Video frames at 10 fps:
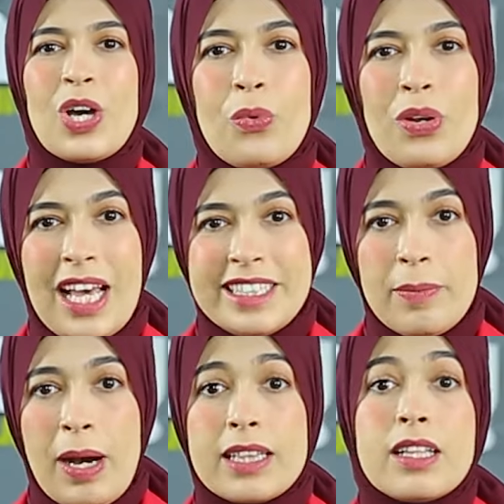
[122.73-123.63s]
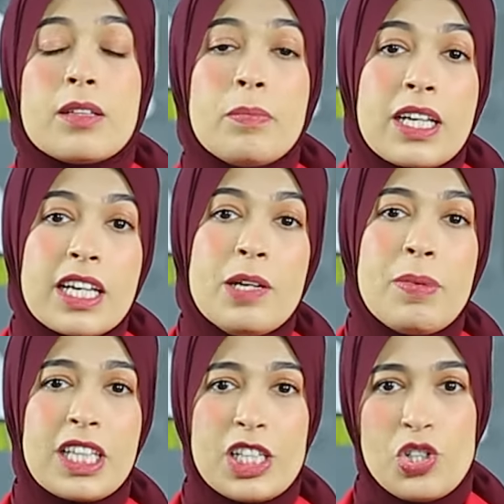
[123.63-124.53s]
والأيام عدت من غير ما
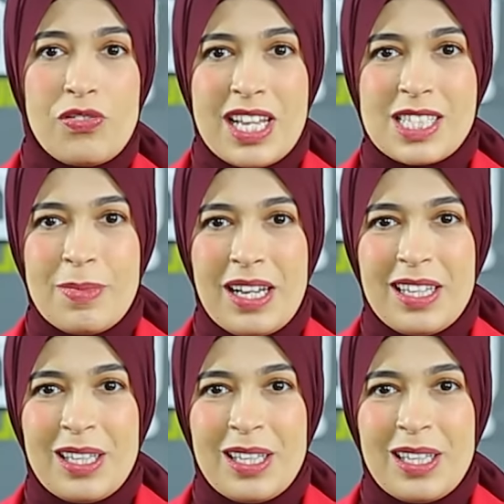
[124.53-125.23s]
تعيش في أزمة